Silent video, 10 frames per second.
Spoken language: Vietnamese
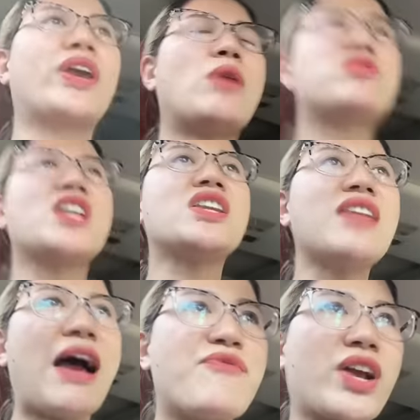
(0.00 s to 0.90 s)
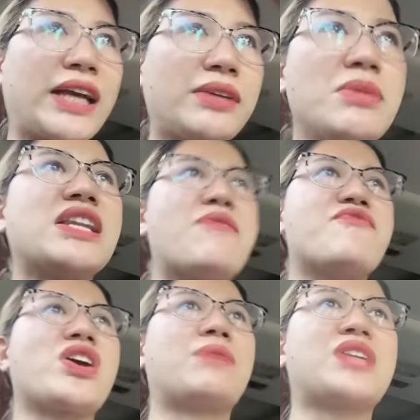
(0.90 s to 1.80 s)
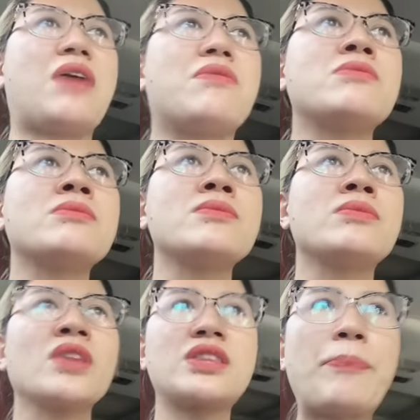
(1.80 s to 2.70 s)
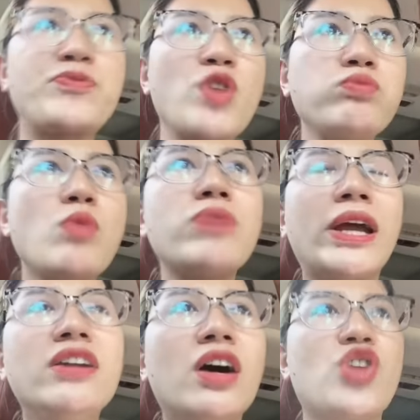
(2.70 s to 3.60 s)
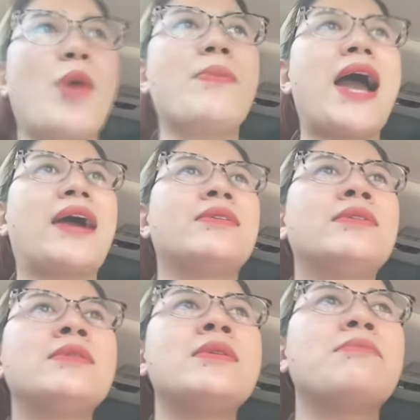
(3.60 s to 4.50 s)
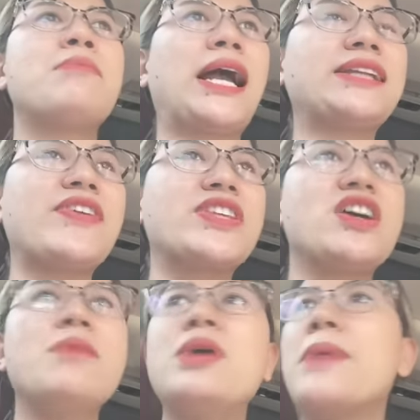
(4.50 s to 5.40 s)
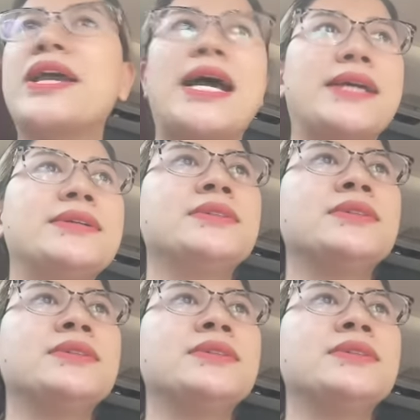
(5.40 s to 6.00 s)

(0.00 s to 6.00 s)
hay không chính là việc cách mình làm việc làm sao tập trung đúng cái lượng nhóm hàng mà khách đã phải chờ mười mấy ngày.